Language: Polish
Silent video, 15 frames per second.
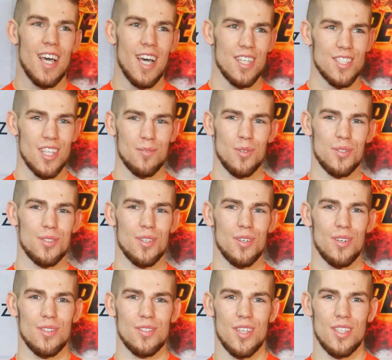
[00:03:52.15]
Aż tak
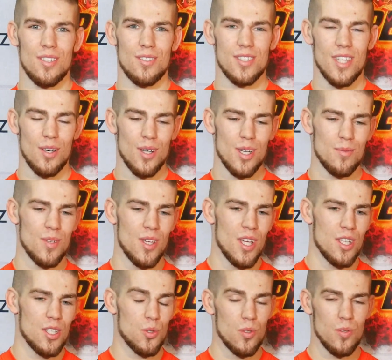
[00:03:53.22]
mocno nie dostałem,
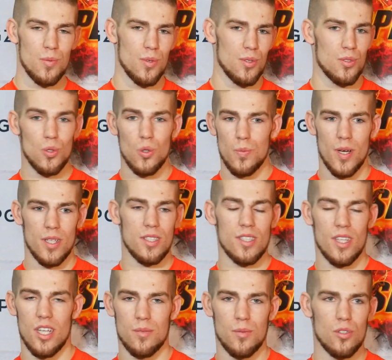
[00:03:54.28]
żebym po prostu upadł i
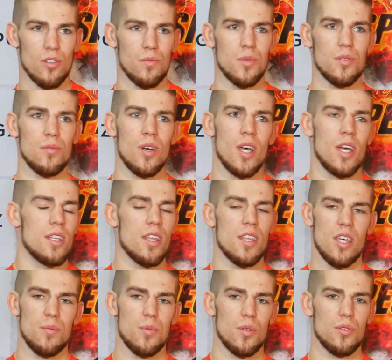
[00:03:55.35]
zaraz mnie dobił. Nie,
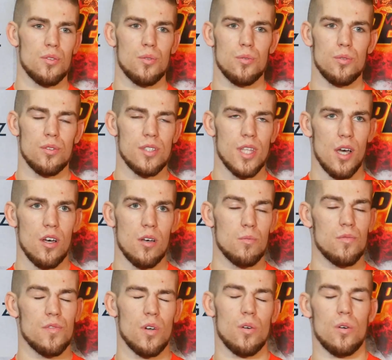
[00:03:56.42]
nie, po prostu dostałem,
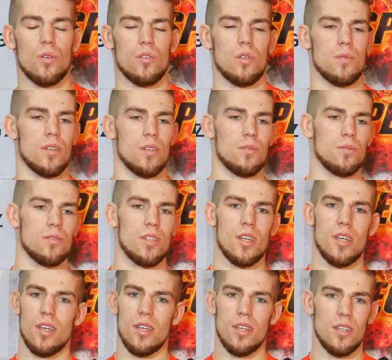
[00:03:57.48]
mówię, o dobra,
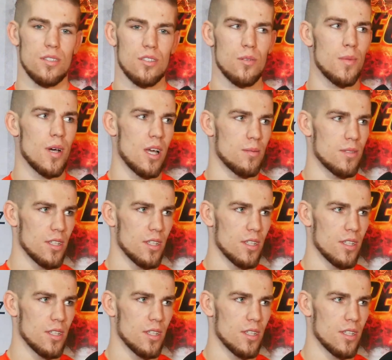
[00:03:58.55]
kurde, zrąbałem.